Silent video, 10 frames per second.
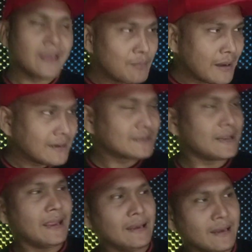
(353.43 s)
gimana
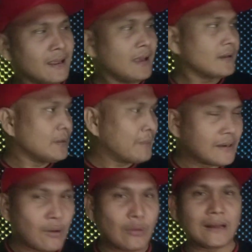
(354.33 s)
sih ini,
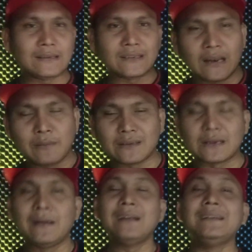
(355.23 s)
gimana orang segala
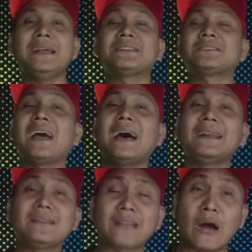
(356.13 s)
macam. Dia
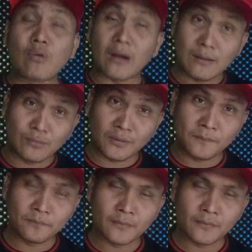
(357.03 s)
cari tahu kamu.